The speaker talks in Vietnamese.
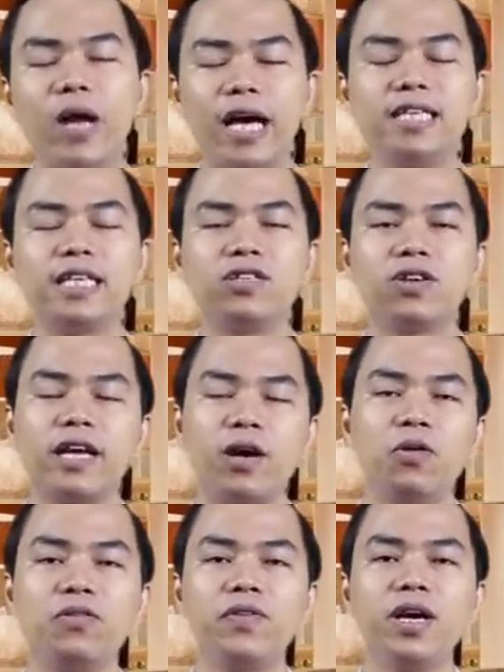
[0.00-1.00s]
đãi dành cho thẻ
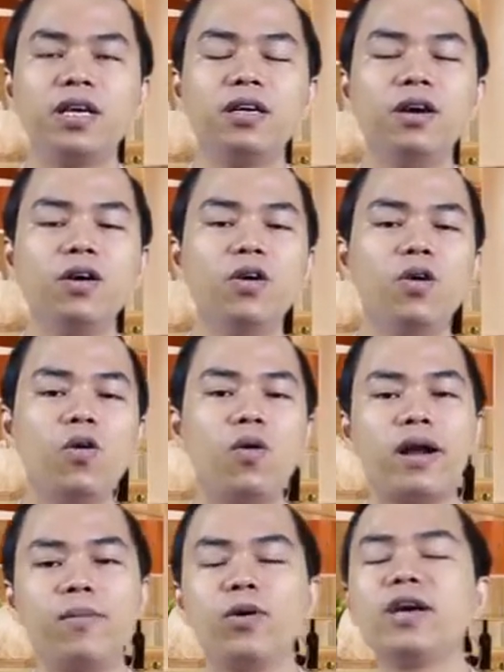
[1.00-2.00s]
hội viên
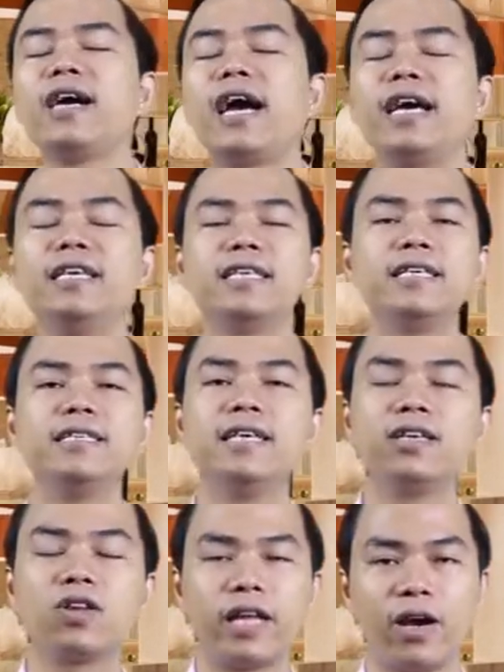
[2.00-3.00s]
hoặc là một cái ngày dành
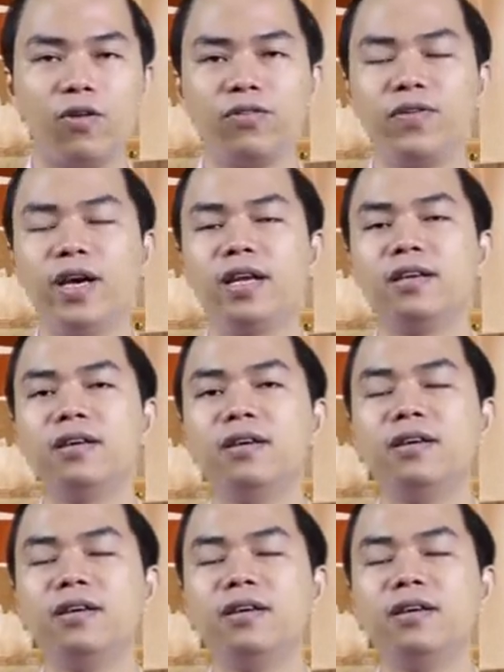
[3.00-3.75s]
riêng cho thẻ hội viên